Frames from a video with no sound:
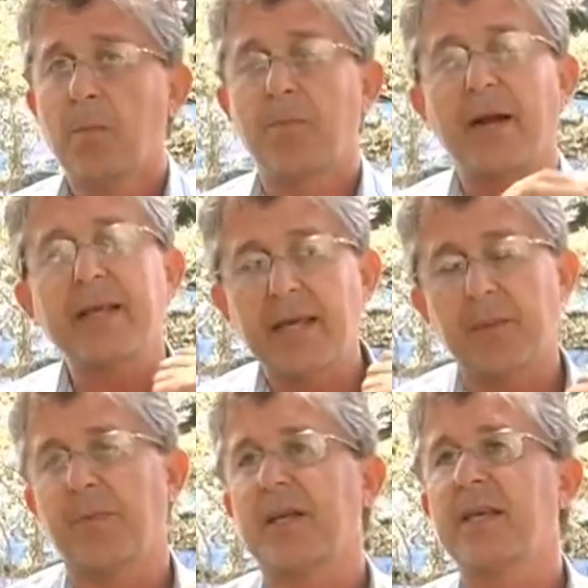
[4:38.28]
Para
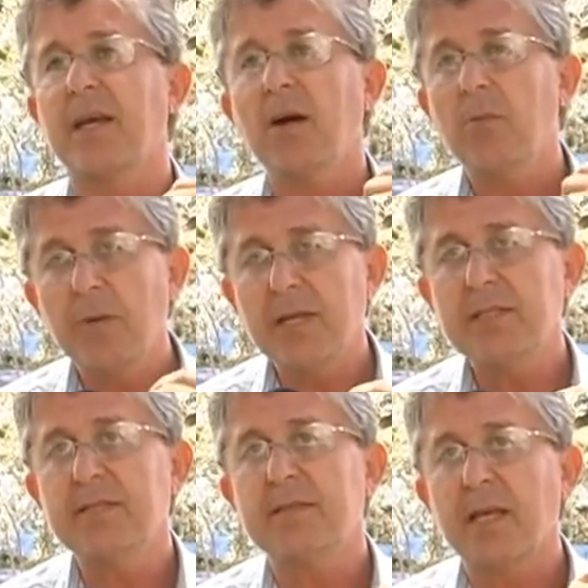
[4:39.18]
quê? Para que
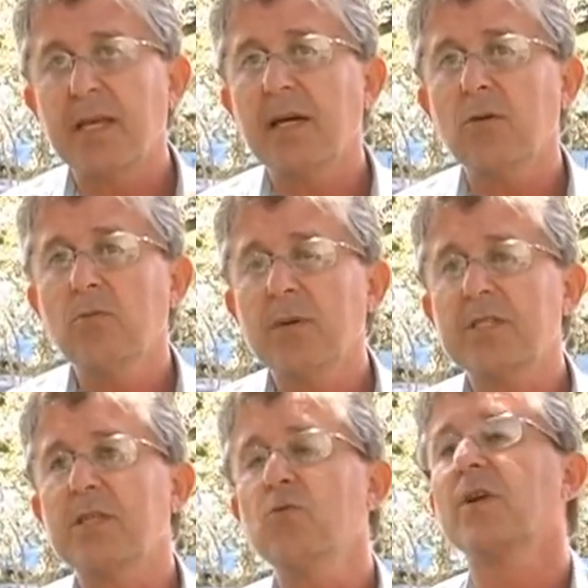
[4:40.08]
realmente tenha uma
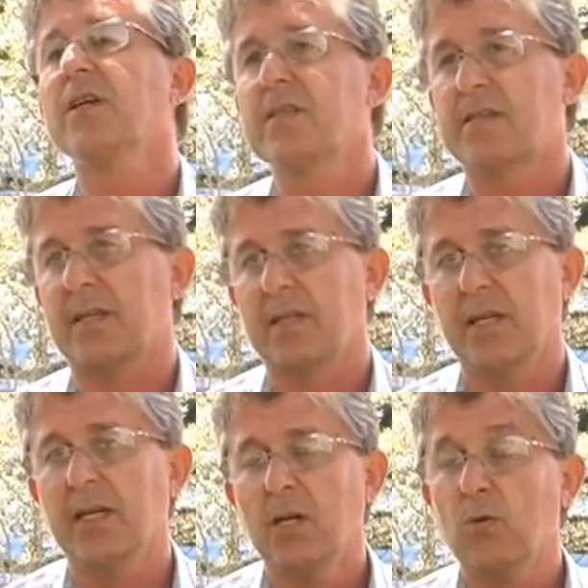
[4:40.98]
segurança.
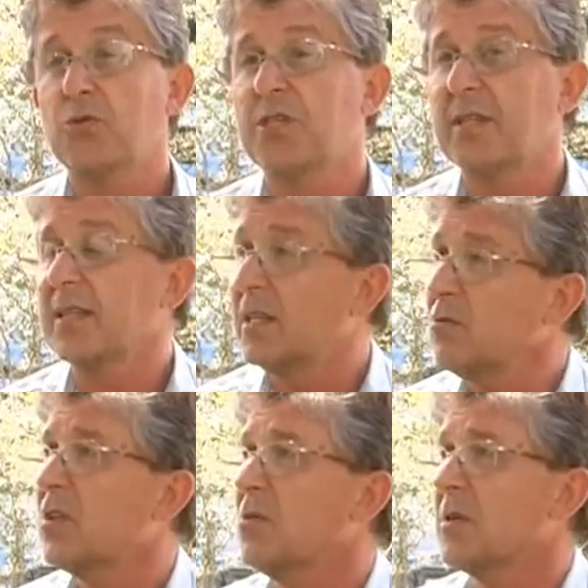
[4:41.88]
Né? O
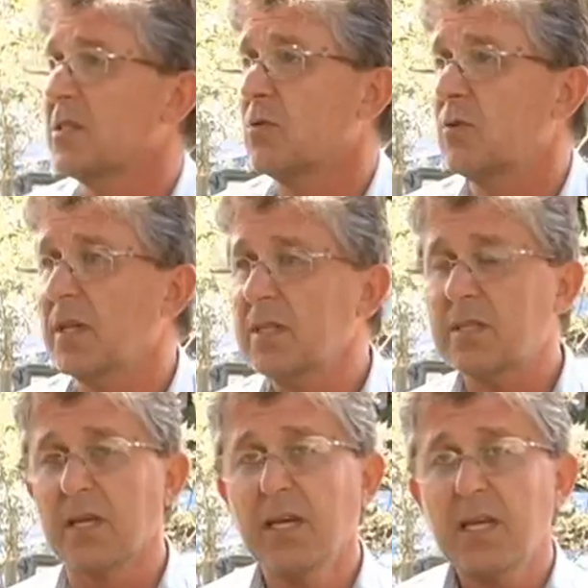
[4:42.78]
cidadão tenha uma
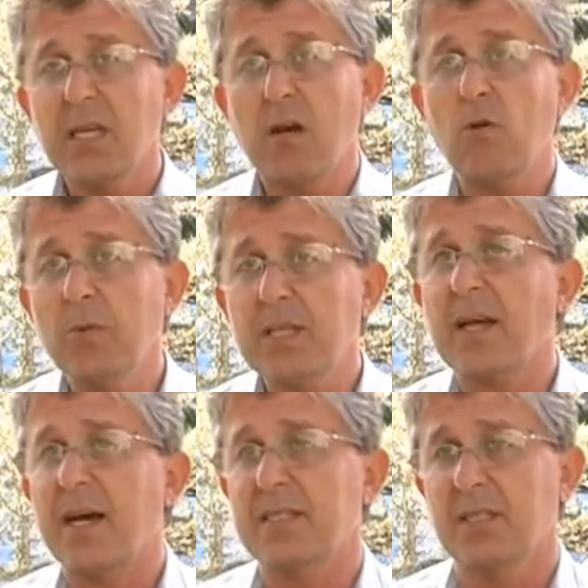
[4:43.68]
segurança e a
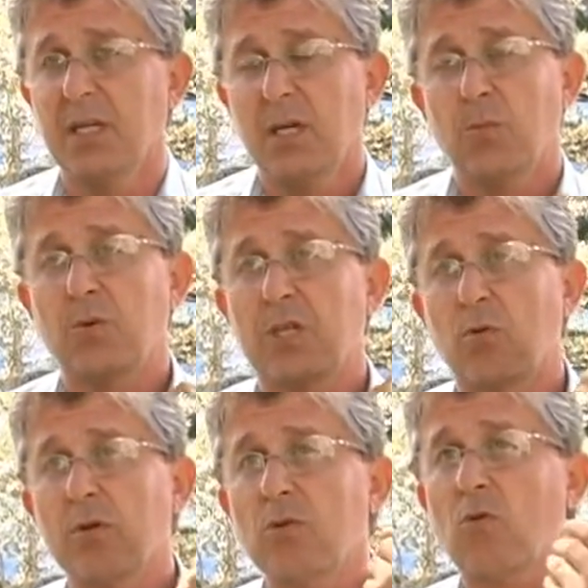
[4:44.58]
comunidade. Porque
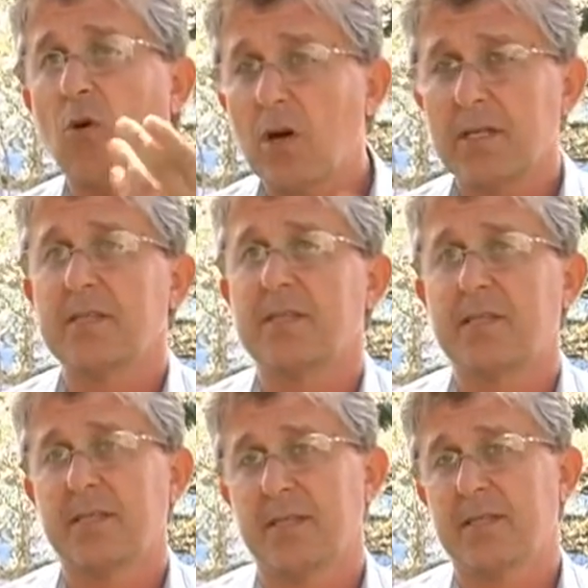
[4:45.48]
quando ocorrem
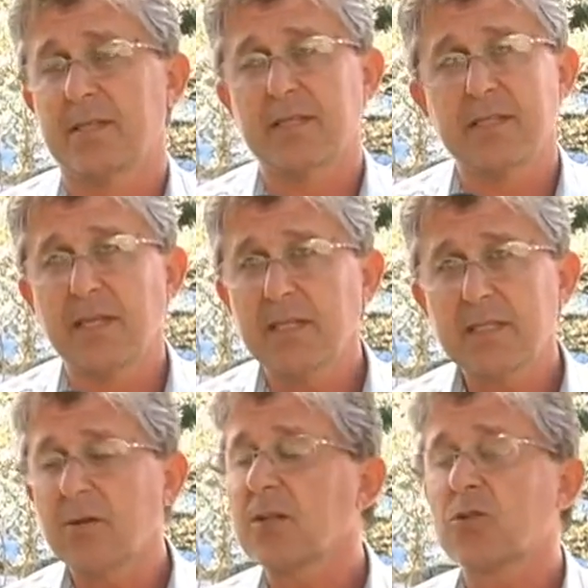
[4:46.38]
esses, esses
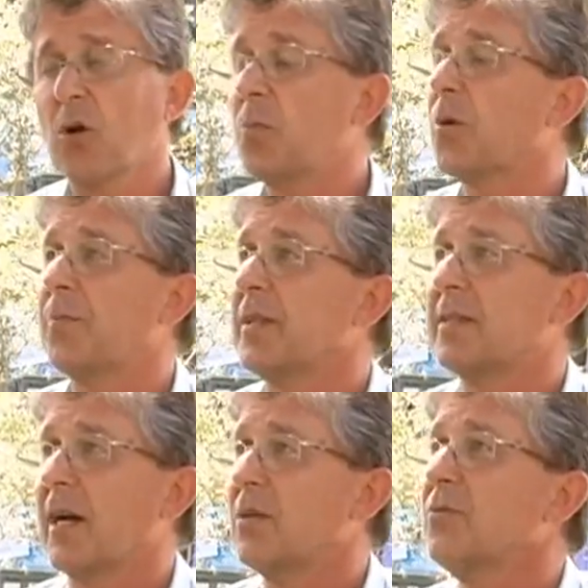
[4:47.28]
acidentes, não é só o
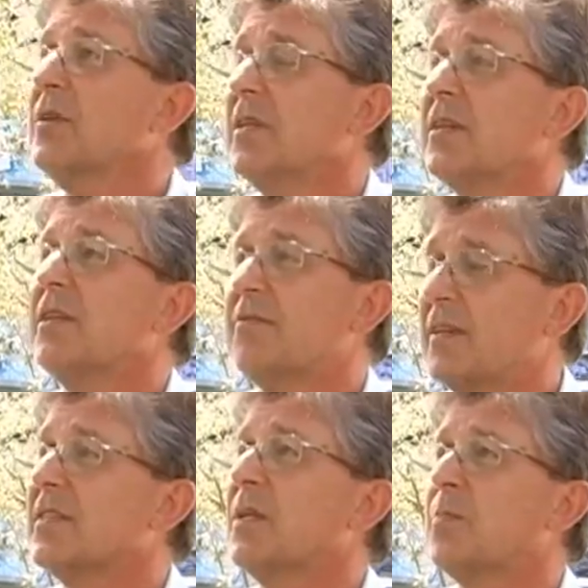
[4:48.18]
proprietário que
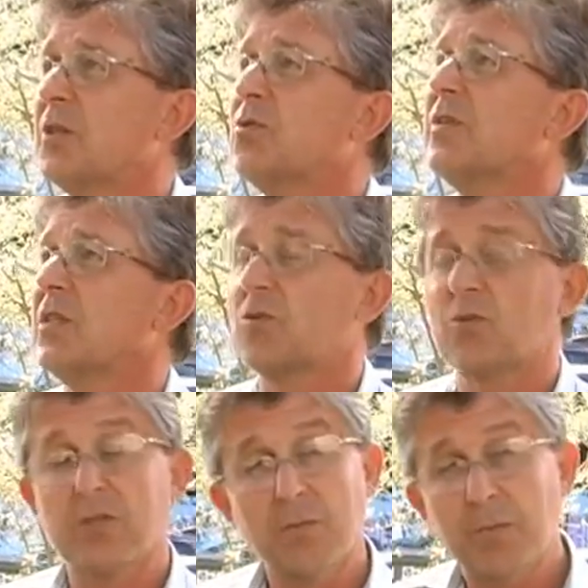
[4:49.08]
venha a ter prejuízo.
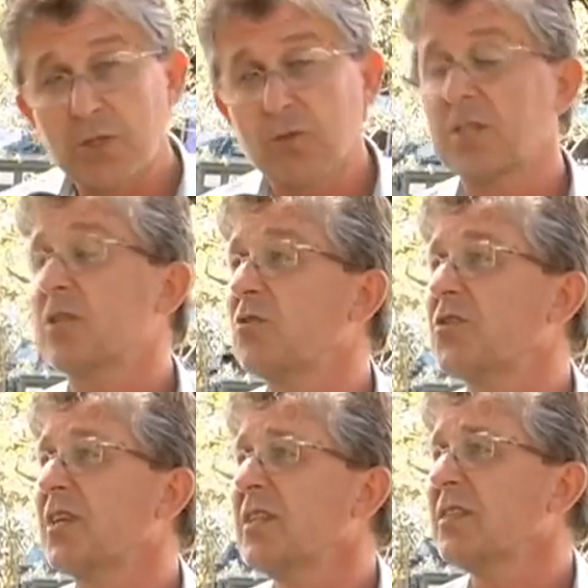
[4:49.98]
São pessoas
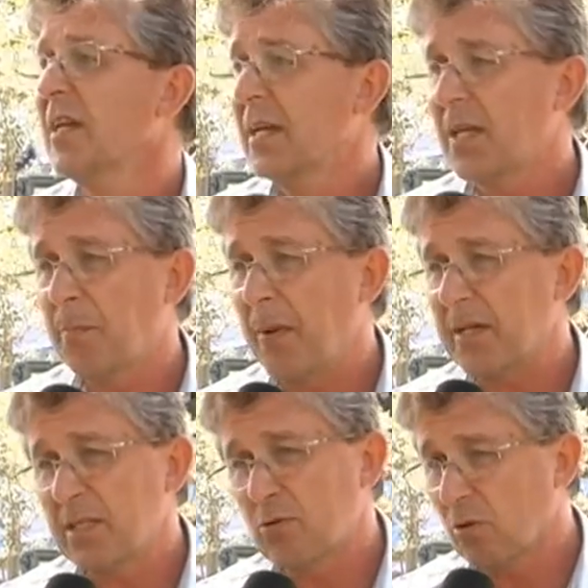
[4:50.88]
inocentes que
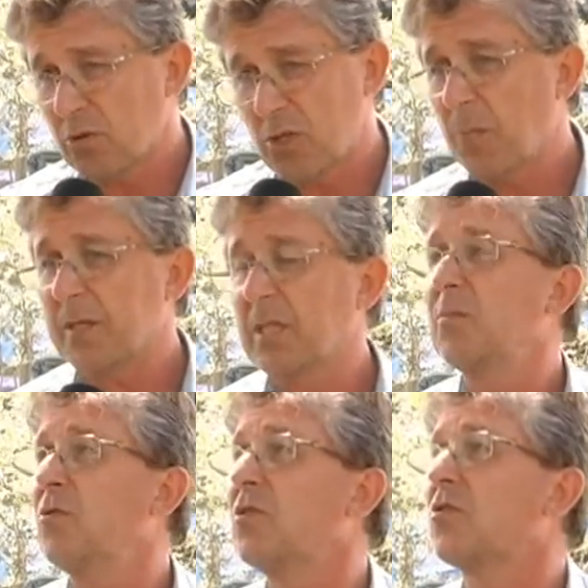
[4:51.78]
perdem todo o seu
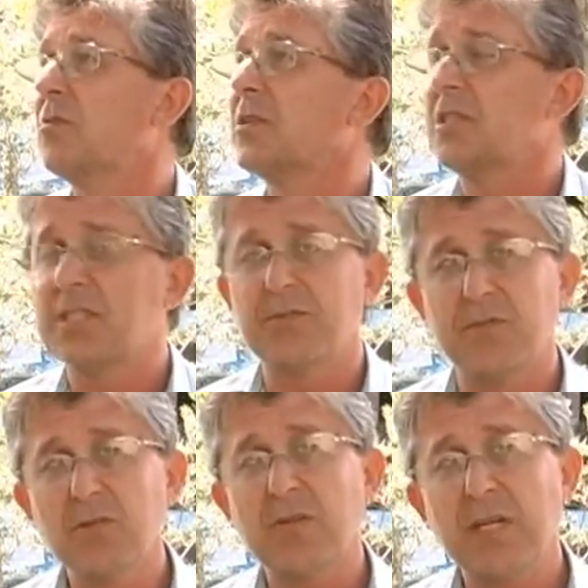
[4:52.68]
patrimônio, como a gente
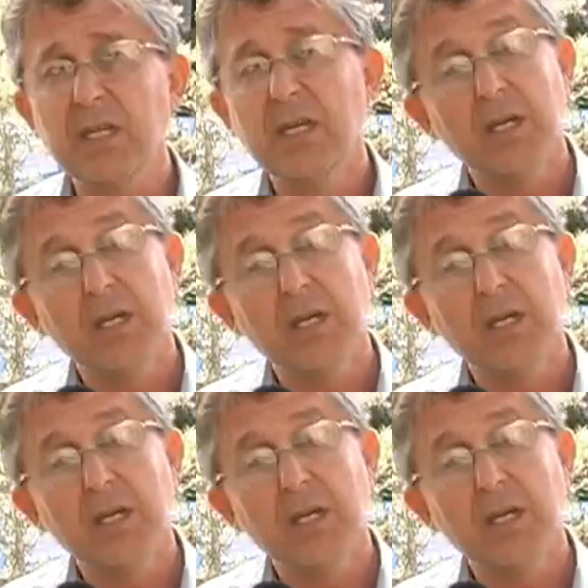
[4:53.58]
viu, né?